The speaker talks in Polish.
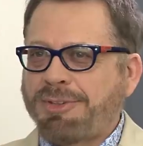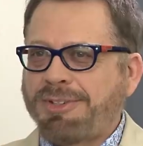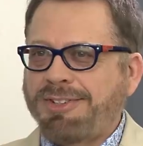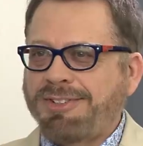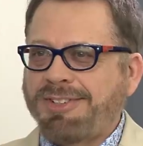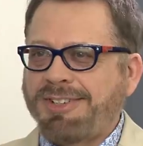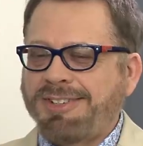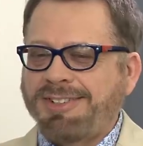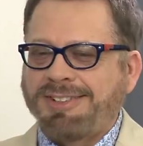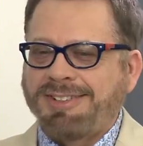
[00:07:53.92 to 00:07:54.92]
że,
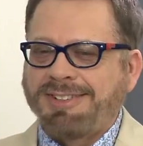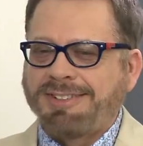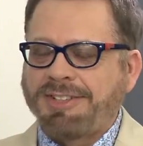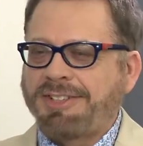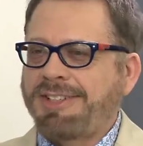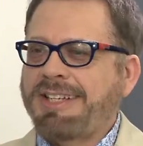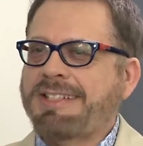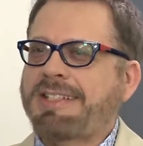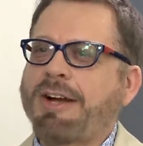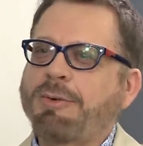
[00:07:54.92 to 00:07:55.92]
że, e, że się nie
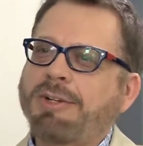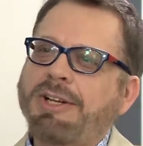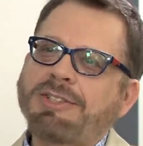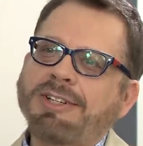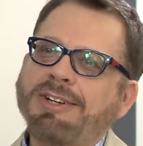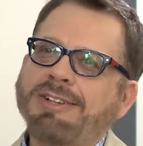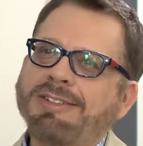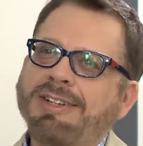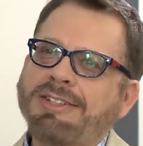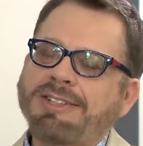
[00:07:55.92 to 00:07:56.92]
stało? Dlaczego,
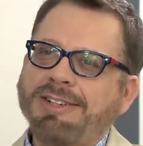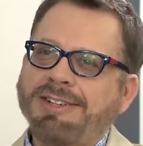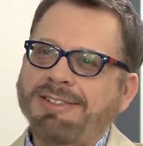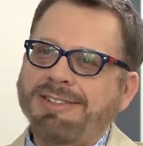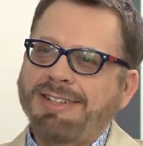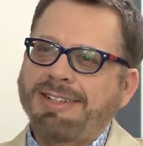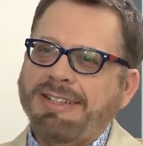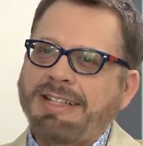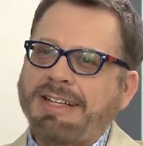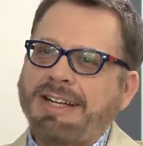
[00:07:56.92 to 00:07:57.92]
dlaczego
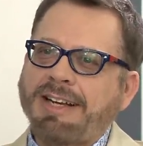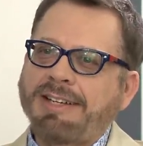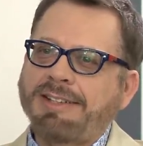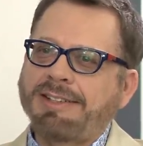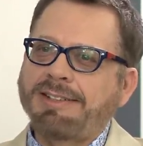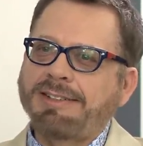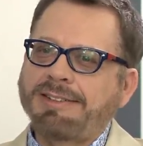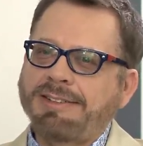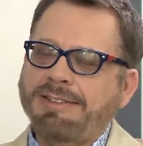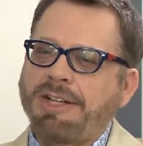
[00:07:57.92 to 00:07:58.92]
jednak
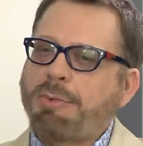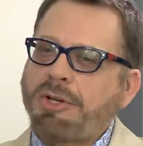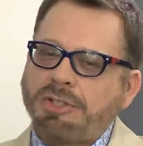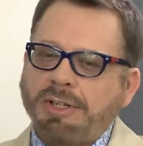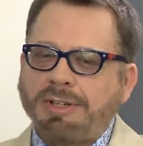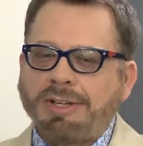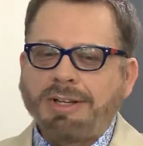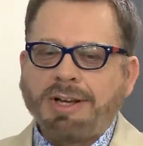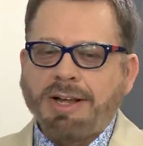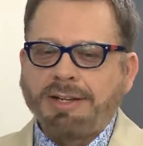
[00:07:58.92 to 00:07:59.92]
e, nie masz zielonej
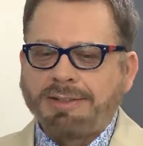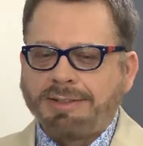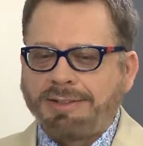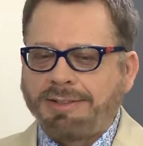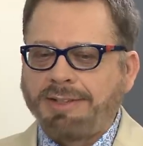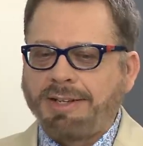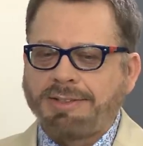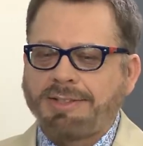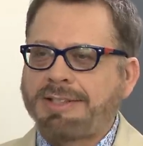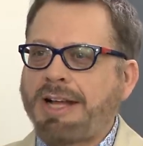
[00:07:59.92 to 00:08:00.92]
karty, nie
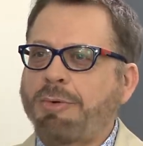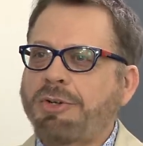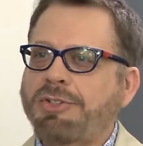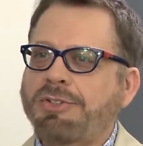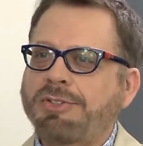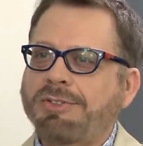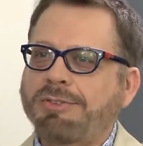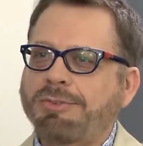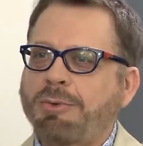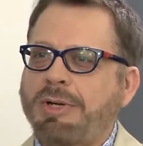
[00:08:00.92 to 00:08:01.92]
zostałeś
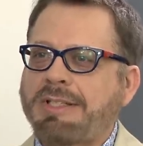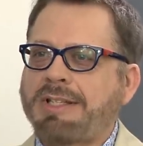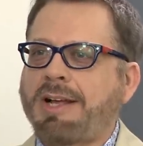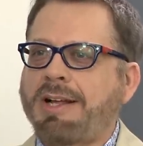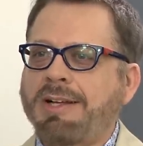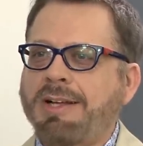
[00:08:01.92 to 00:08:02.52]
w USA,